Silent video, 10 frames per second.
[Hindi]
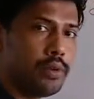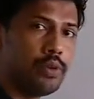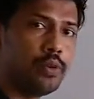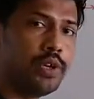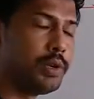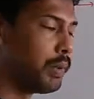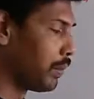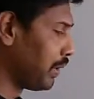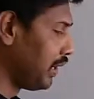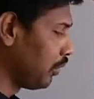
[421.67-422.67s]
यूनिट
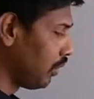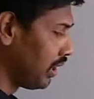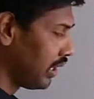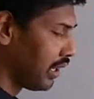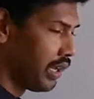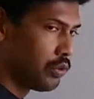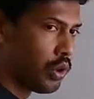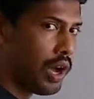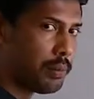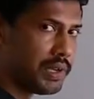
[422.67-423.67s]
परपेंडिकुलर लेना है तो
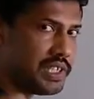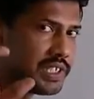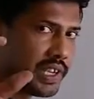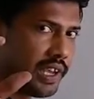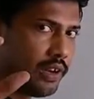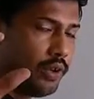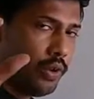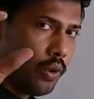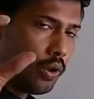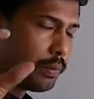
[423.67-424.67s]
आप स्केल
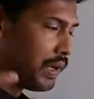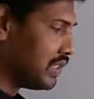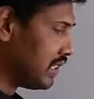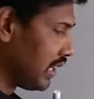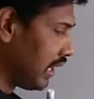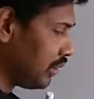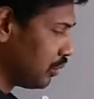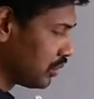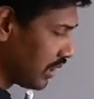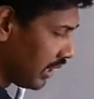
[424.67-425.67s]
और पेंसिल का
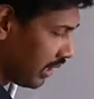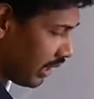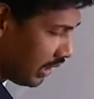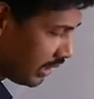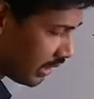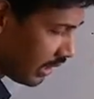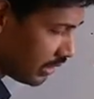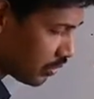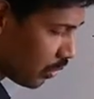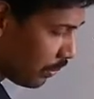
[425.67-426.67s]
यूज़ करेंगे ठीक है
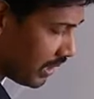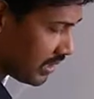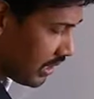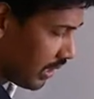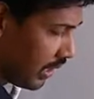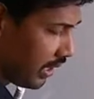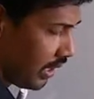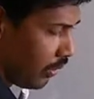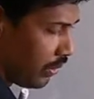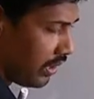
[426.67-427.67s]
इसको मेज़र करेंगे
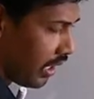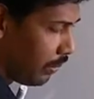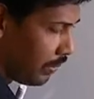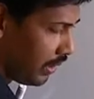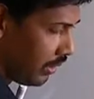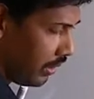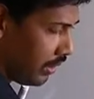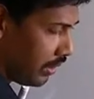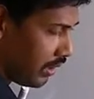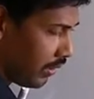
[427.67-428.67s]
और यहाँ पर
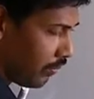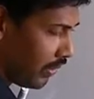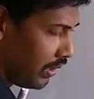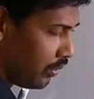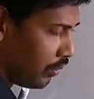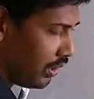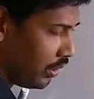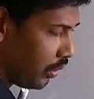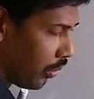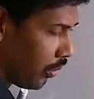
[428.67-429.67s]
ठीक है वन
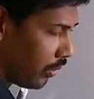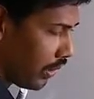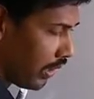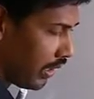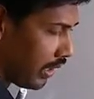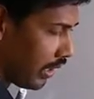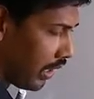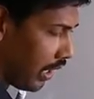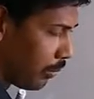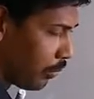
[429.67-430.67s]
यूनिट ड्रॉ करेंगे
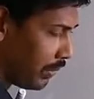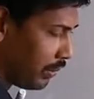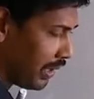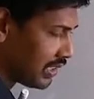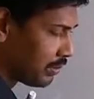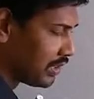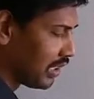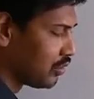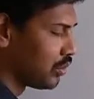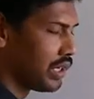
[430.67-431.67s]
आपको मेरी बात समझ आ
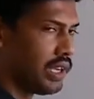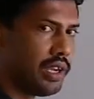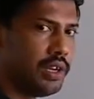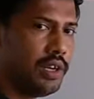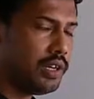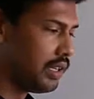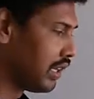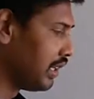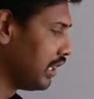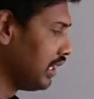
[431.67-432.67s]
चुकी है ठीक
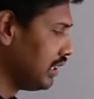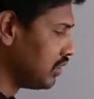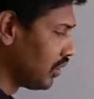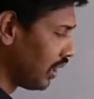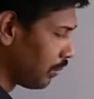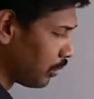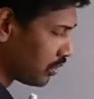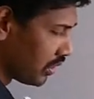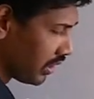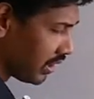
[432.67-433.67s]
है ये नीचे वाला
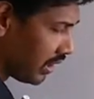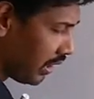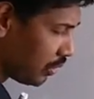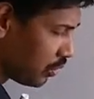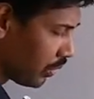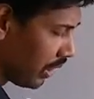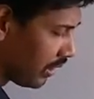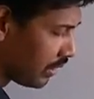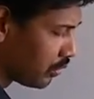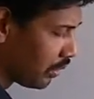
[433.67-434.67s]
पोर्शन कितना हो चुका
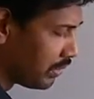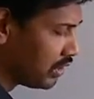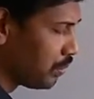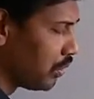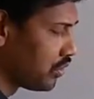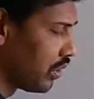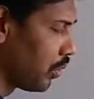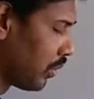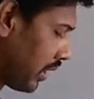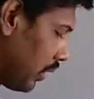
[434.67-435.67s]
अगर जो हम इस पोर्शन
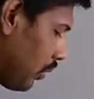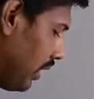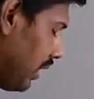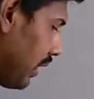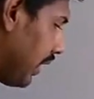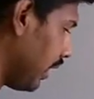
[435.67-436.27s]
को कैलकुलेट करें